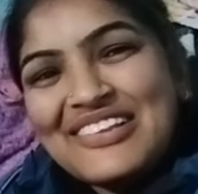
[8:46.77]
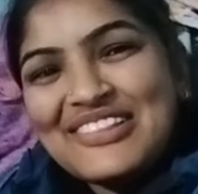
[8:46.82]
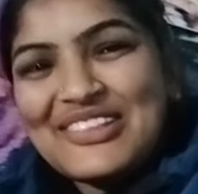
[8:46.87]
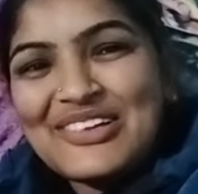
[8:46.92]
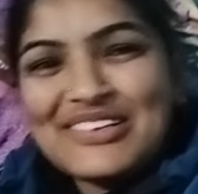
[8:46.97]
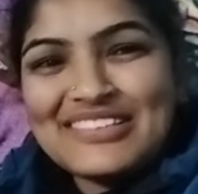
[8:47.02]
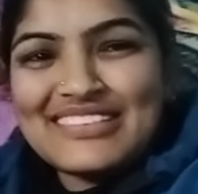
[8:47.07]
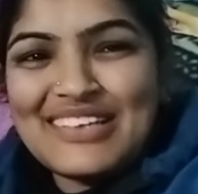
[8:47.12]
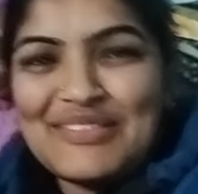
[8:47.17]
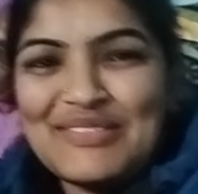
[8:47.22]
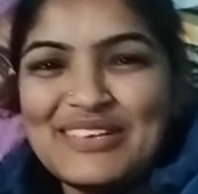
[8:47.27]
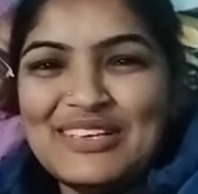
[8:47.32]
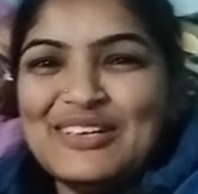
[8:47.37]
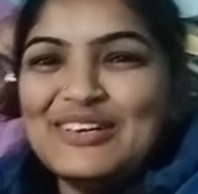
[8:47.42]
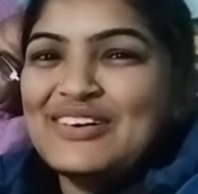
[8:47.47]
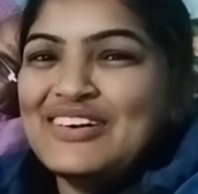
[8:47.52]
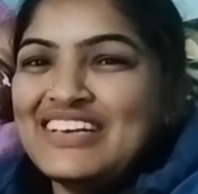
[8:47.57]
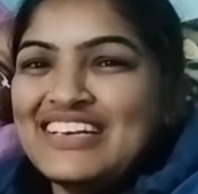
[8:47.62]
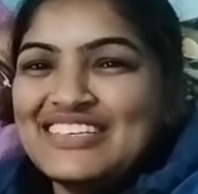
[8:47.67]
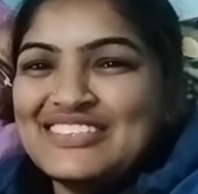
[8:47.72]
तो सभी
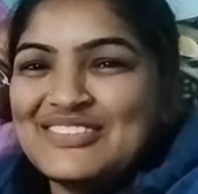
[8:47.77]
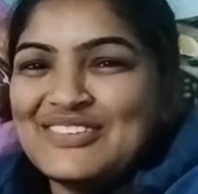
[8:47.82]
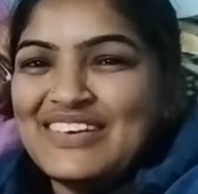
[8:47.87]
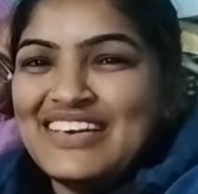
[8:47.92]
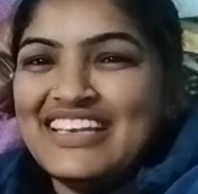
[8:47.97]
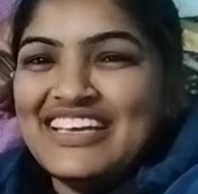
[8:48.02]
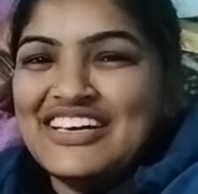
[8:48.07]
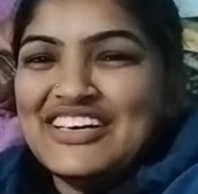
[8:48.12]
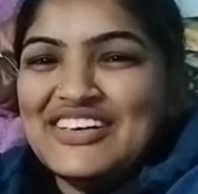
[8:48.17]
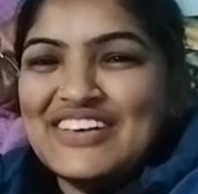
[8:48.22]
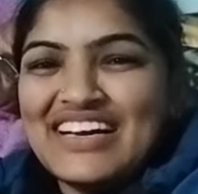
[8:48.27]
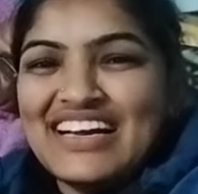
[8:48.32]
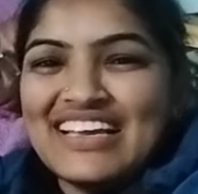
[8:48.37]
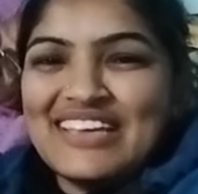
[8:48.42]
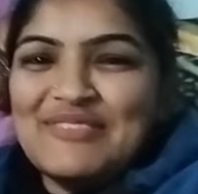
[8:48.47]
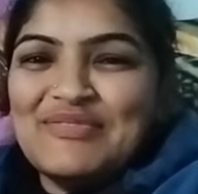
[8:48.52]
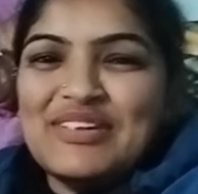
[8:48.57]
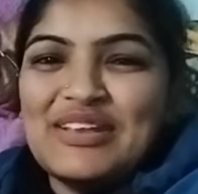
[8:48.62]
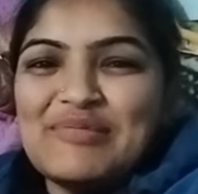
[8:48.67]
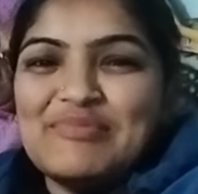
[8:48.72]
लोगों ने सुन लिया होगा
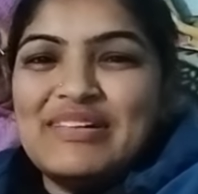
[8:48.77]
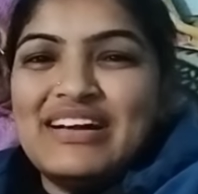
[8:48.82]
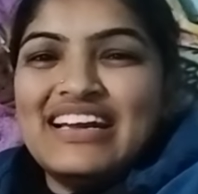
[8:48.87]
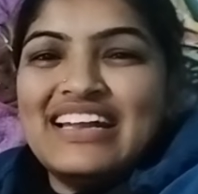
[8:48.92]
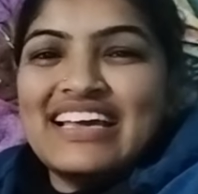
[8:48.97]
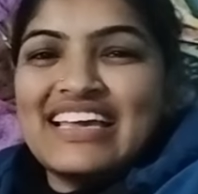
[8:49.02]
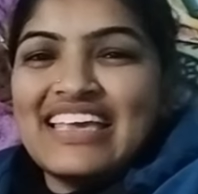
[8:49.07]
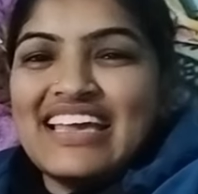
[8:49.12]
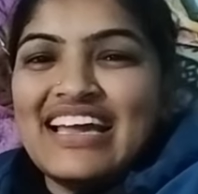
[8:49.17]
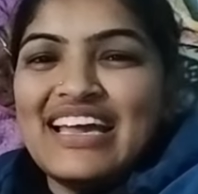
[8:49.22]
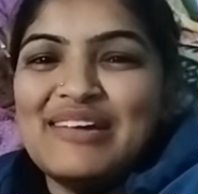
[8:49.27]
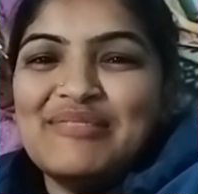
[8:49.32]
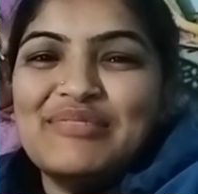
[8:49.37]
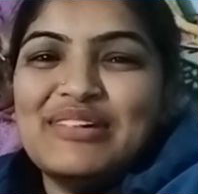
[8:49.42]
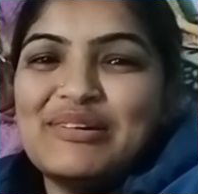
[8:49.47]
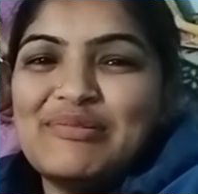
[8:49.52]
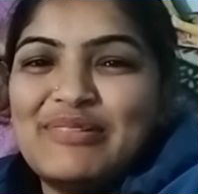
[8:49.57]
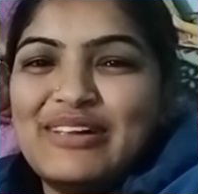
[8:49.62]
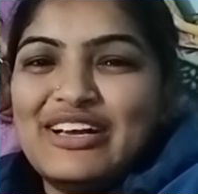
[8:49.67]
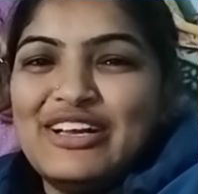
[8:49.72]
कि मेरे बड्डा क्या है
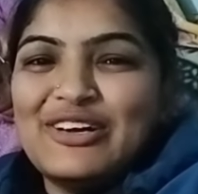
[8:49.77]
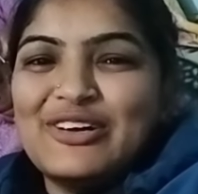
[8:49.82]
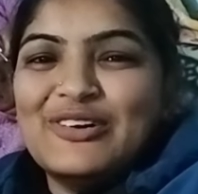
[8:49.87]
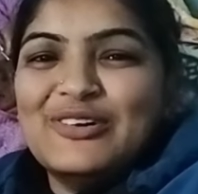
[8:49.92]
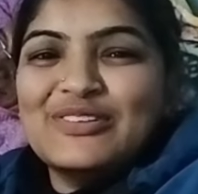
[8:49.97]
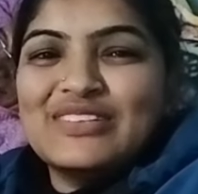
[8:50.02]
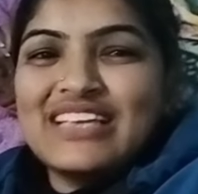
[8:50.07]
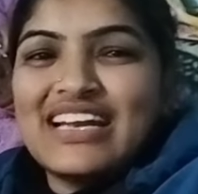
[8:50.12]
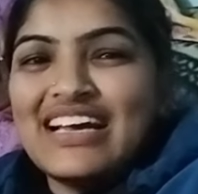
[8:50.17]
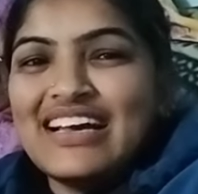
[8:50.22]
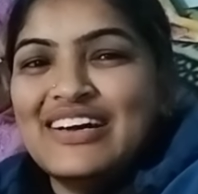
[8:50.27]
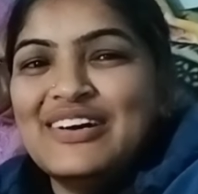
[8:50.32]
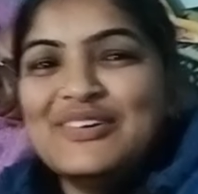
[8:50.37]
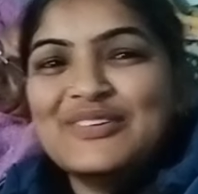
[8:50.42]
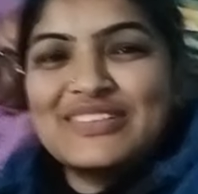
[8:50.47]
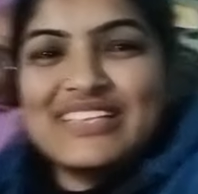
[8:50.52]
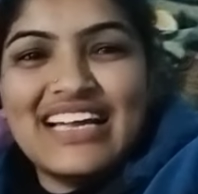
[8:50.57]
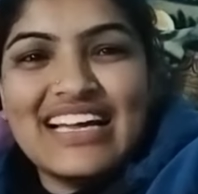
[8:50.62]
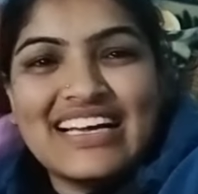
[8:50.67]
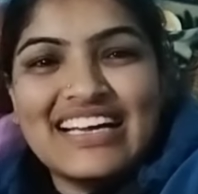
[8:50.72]
मेरे बड्डा को उत्तरा
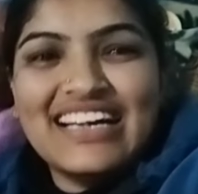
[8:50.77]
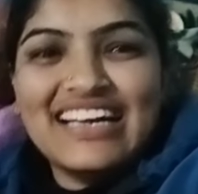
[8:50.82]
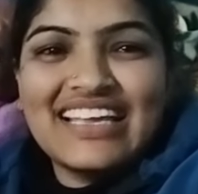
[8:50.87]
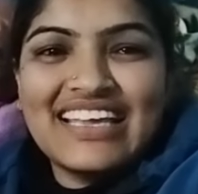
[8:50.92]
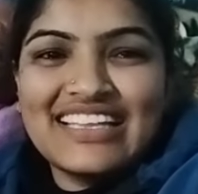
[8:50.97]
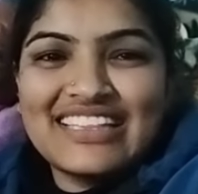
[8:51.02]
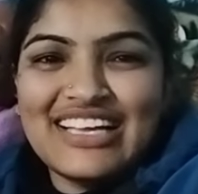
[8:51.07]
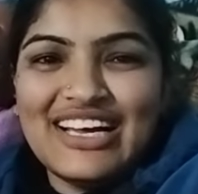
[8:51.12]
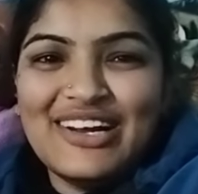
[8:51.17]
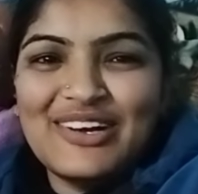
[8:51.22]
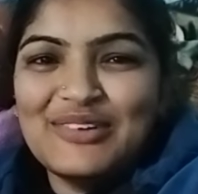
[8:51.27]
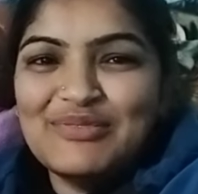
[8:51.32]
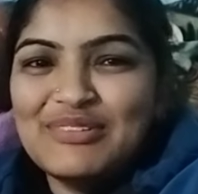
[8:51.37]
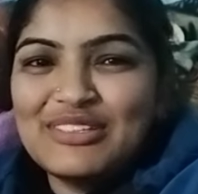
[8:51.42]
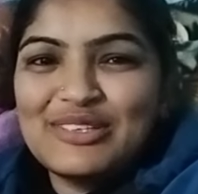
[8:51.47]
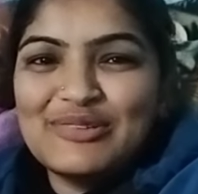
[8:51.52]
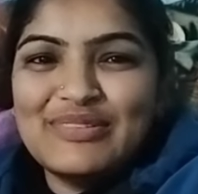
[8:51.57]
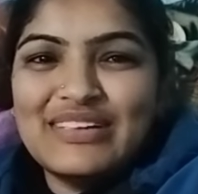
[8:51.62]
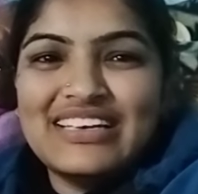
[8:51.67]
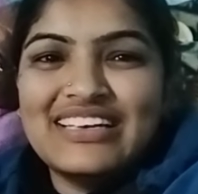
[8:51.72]
उत्तराखंड के थानों में
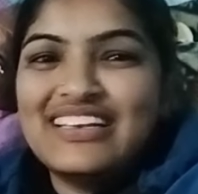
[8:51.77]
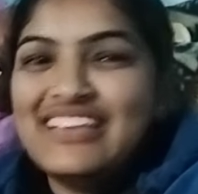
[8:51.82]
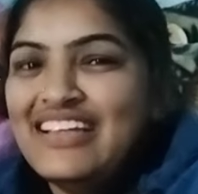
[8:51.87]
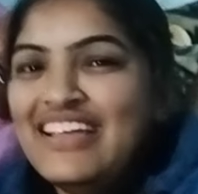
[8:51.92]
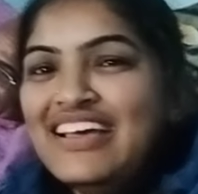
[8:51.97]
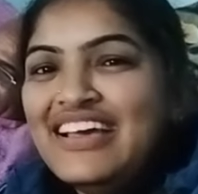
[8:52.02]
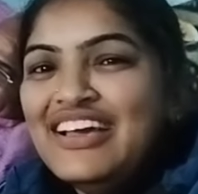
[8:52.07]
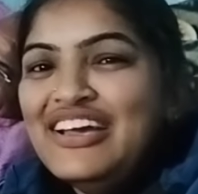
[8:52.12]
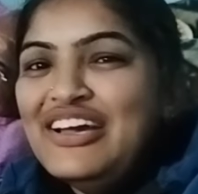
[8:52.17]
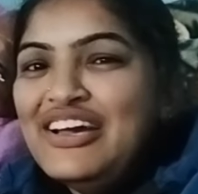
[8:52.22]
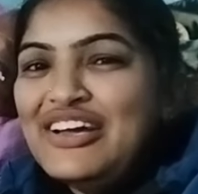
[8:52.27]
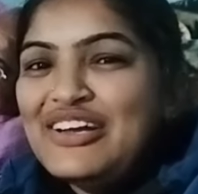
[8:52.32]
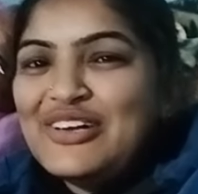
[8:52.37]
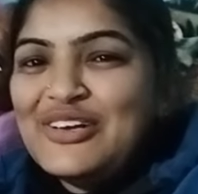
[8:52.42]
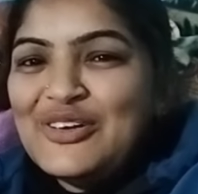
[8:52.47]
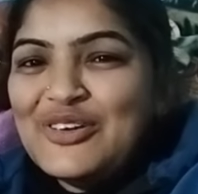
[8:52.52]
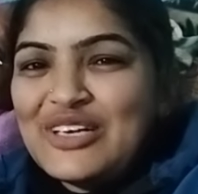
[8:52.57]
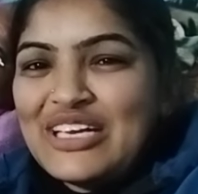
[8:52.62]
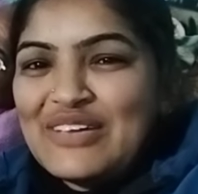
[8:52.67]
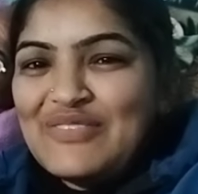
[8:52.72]
तो
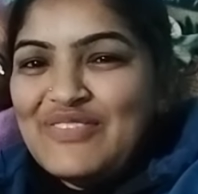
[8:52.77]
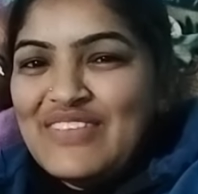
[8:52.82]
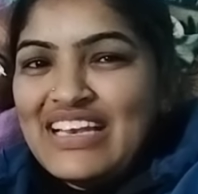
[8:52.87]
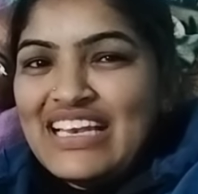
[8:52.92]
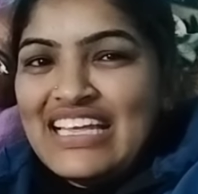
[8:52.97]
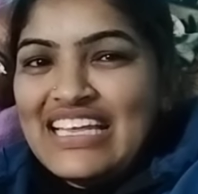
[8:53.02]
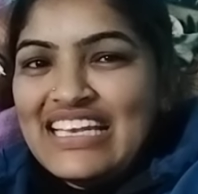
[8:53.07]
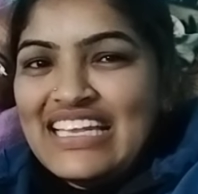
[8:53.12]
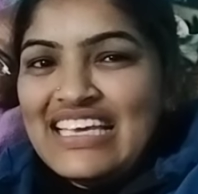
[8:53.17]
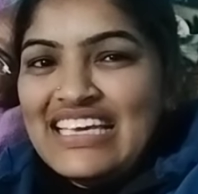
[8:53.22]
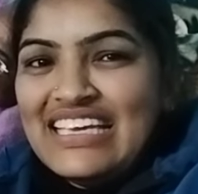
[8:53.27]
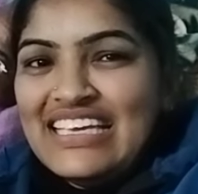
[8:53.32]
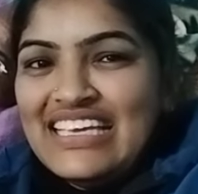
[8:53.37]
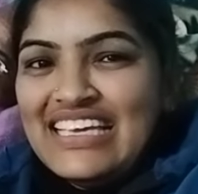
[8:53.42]
ड्यूटी मिली नहीं